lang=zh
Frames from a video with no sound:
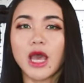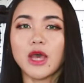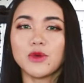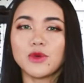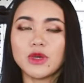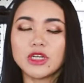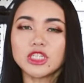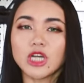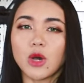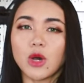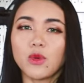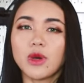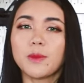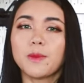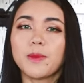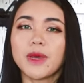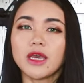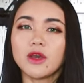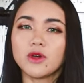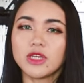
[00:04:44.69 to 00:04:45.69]
原厂会
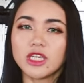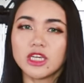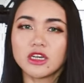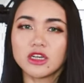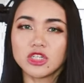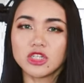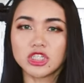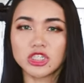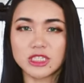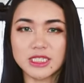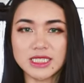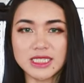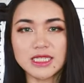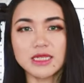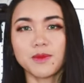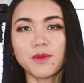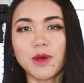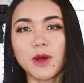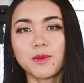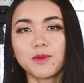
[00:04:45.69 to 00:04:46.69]
配有一根十
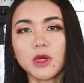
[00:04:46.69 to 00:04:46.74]
四磅